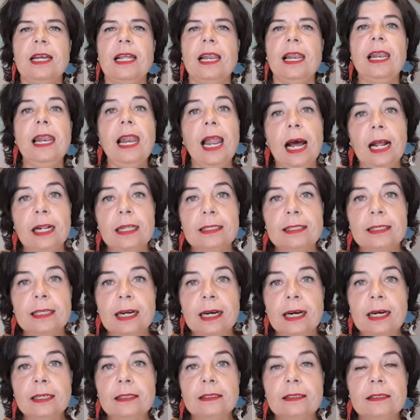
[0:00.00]

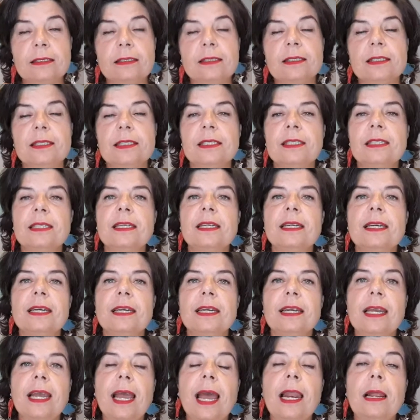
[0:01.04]
L'altra
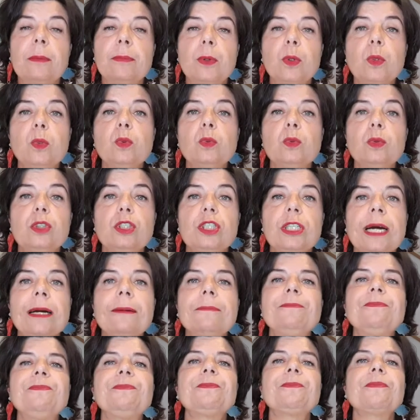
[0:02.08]
che è la
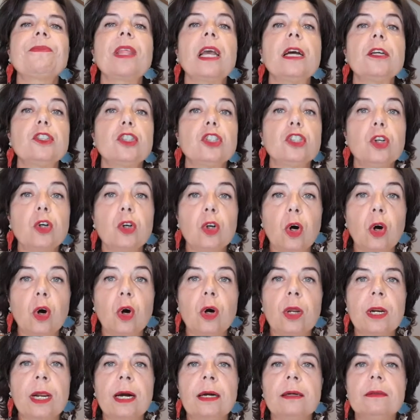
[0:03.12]
pronuncia
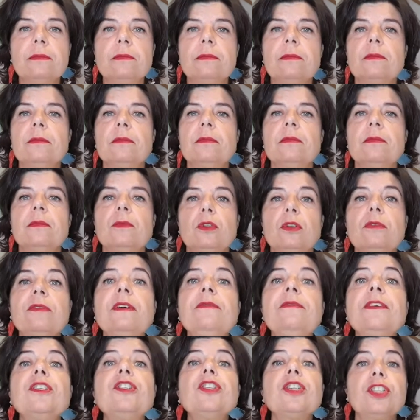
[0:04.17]
sonora, dove
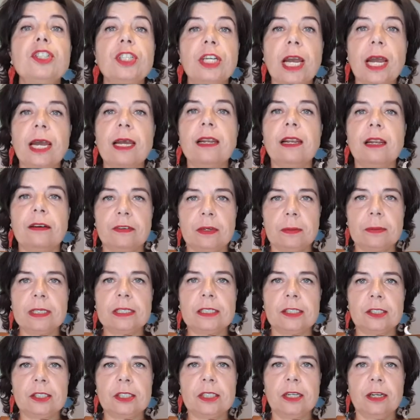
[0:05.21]
invece c'è la
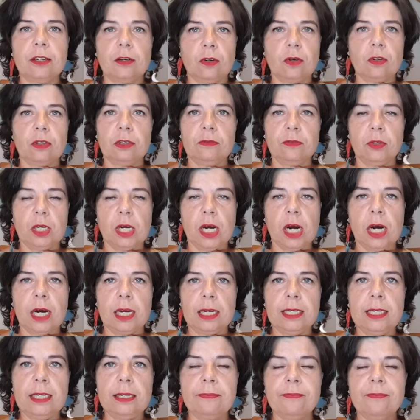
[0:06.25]
vibrazione delle corde
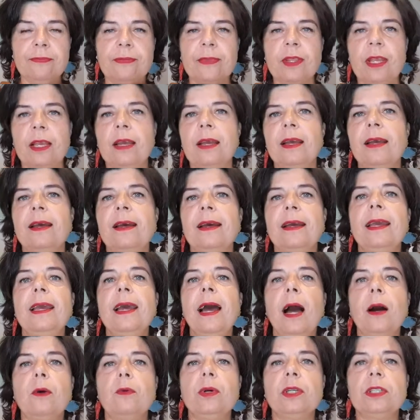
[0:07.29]
vocali, che
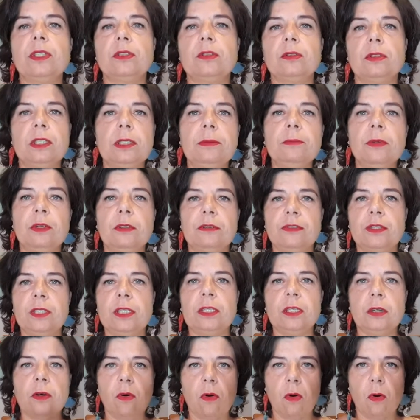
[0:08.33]
ha questo simbolo
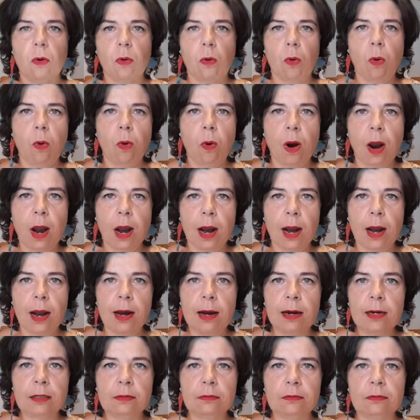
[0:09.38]
fonetico
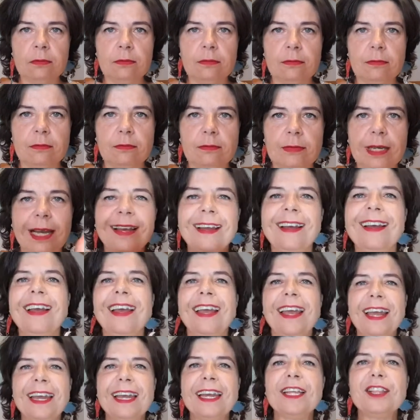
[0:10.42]
qua
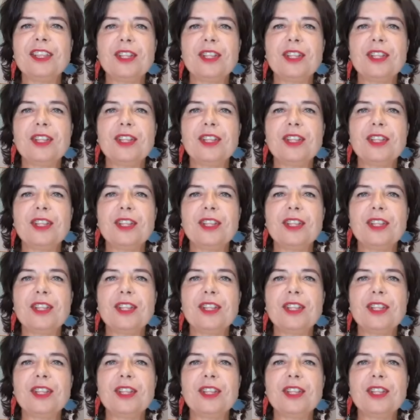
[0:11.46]
e che